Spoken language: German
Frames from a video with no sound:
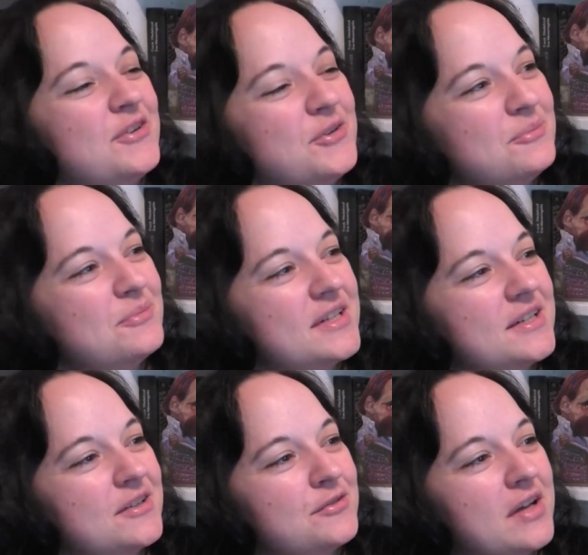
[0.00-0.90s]
um
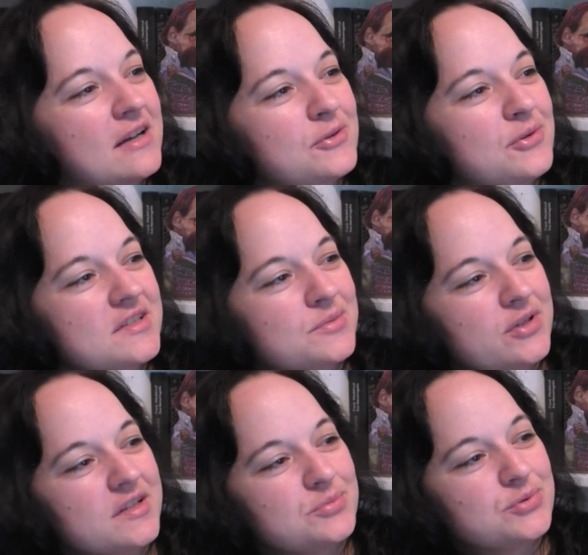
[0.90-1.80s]
äh, Frank Lorenz
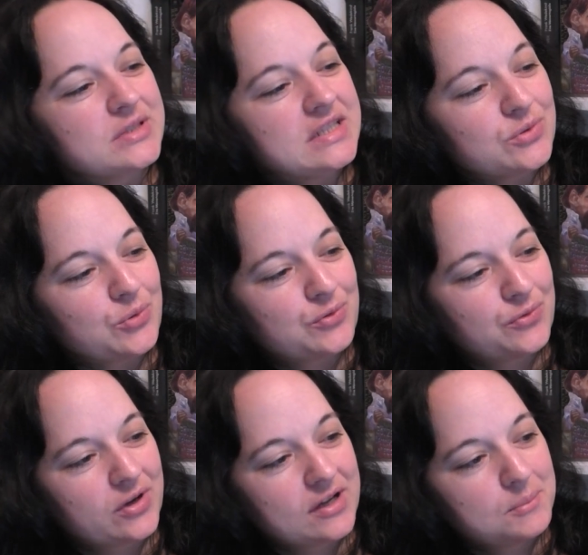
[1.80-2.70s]
Müllers Buch Die Thronfolge